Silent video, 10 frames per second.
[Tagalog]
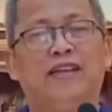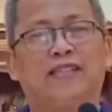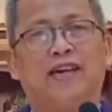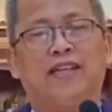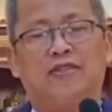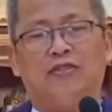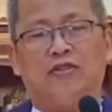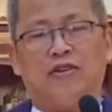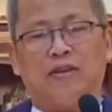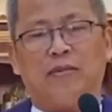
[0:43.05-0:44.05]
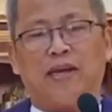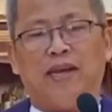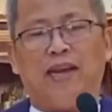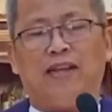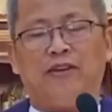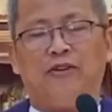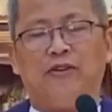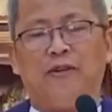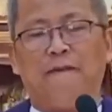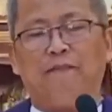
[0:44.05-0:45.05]
he sa atong
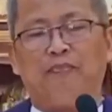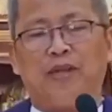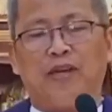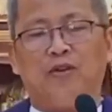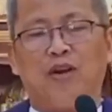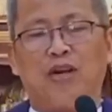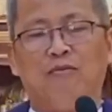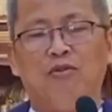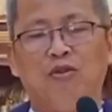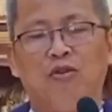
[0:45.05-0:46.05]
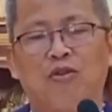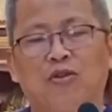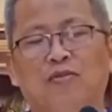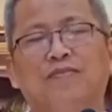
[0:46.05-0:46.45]
ebanghelyo, duha ka buok.